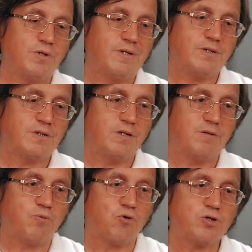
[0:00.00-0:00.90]

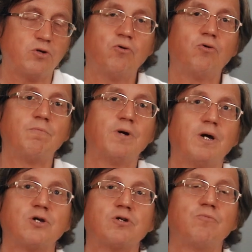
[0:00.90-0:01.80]
Если прошлые годы мы,
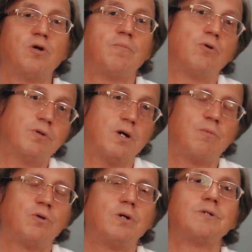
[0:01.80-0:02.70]
конечно, более плотно
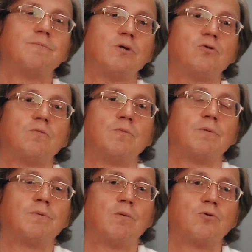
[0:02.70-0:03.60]
работали с
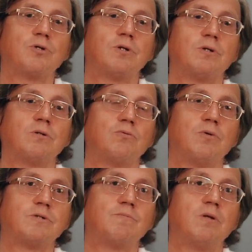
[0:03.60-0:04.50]
медиумами, потому что у
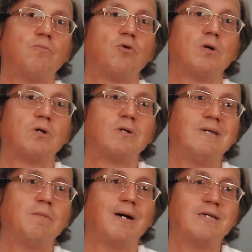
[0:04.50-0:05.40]
нас было много
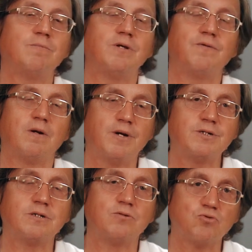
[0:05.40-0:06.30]
необходимой
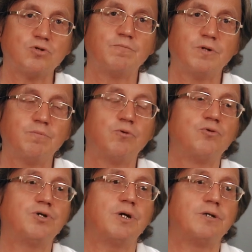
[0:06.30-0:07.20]
информации, нужно было
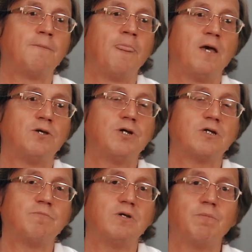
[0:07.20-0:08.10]
получать.
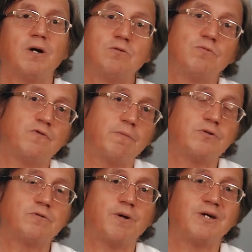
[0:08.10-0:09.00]
Сейчас мы необходимую
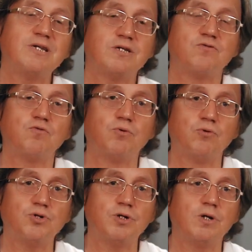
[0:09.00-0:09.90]
информацию практически всю
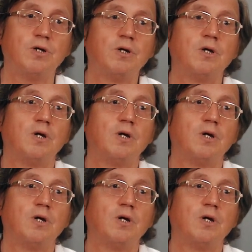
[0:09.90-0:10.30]
получили.